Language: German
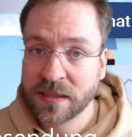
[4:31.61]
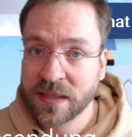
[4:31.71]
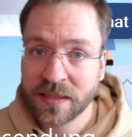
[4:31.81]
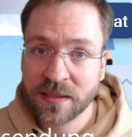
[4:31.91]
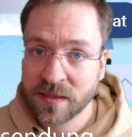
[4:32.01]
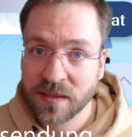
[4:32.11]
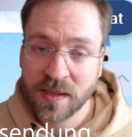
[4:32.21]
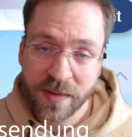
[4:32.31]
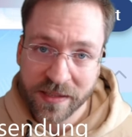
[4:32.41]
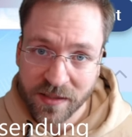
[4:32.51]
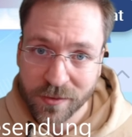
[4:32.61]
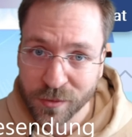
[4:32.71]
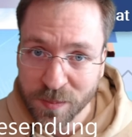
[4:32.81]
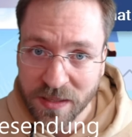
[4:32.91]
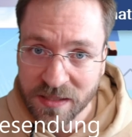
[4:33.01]
Das heißt, das System erkennt den
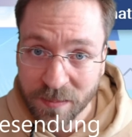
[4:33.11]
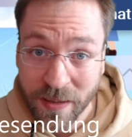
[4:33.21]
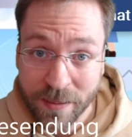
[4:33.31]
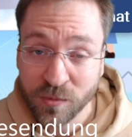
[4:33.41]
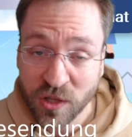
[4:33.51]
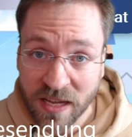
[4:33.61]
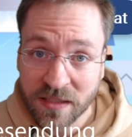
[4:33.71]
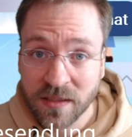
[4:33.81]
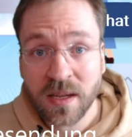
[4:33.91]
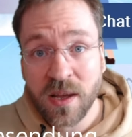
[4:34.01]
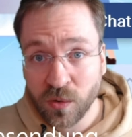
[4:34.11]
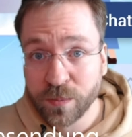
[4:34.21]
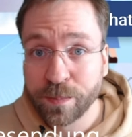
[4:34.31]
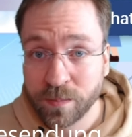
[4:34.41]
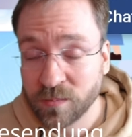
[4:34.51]
USB-Stick beim Starten
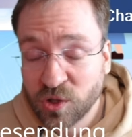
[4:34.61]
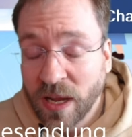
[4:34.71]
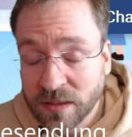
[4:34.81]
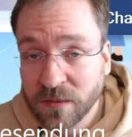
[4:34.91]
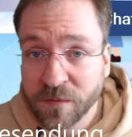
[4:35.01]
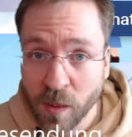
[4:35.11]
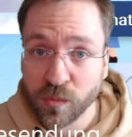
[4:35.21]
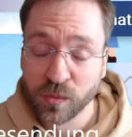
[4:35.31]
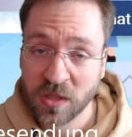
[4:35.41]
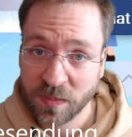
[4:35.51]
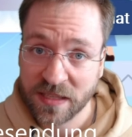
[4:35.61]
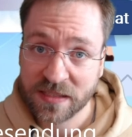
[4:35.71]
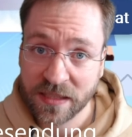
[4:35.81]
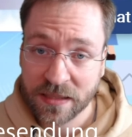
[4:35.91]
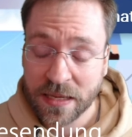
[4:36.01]
und startet vom
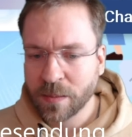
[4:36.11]
USB-Stick.